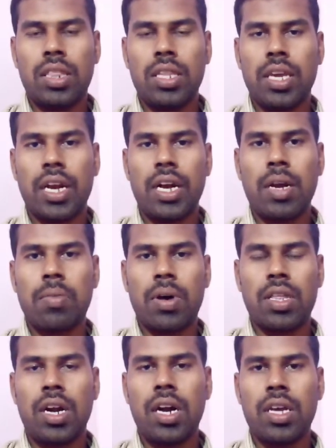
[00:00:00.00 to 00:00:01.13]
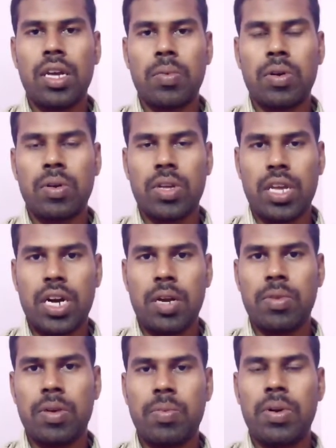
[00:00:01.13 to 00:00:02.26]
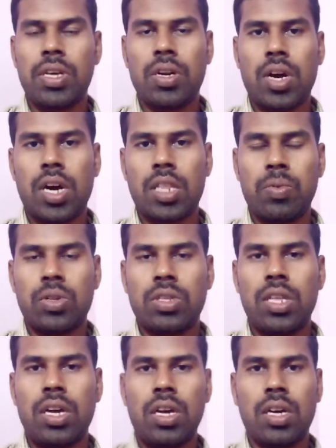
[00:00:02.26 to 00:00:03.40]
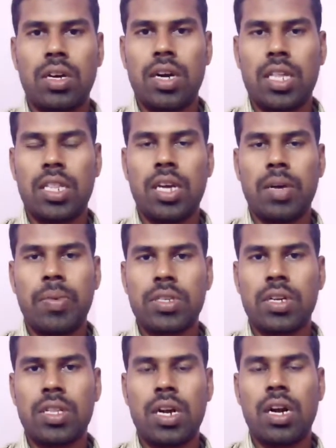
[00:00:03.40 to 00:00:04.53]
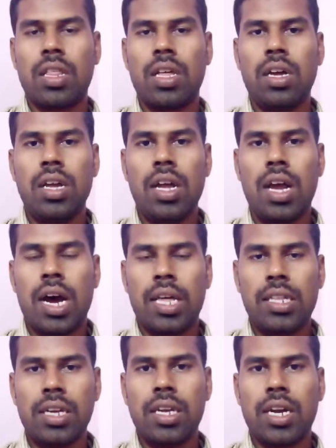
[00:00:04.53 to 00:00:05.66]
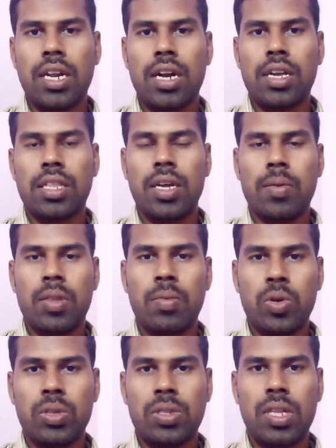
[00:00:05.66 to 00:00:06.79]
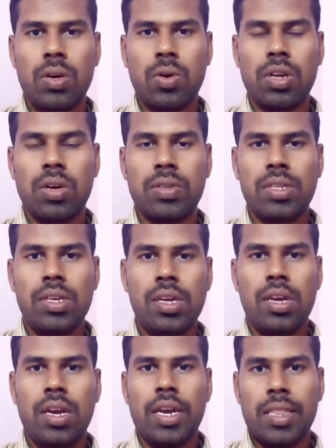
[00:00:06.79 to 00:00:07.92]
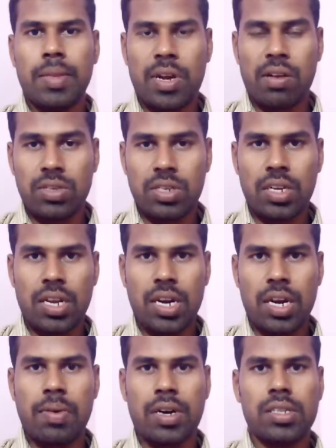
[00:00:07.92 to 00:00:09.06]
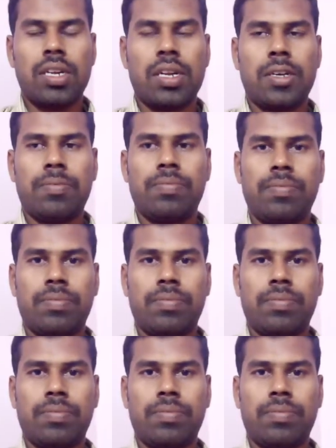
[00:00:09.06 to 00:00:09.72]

அந்த எண்ணம் அதனால் ஏற்படக்கூடிய எண்ணம் எப்படி இருக்கோ அதை பொறுத்து தான் அதை பேசுகிறதுனால தான் அது என்ன நினைக்கிது அதை பொறுத்து தான் உங்களுக்கு வந்து இந்த மாதிரி விஷயங்கள்லாம் நடந்துகிட்ருக்கு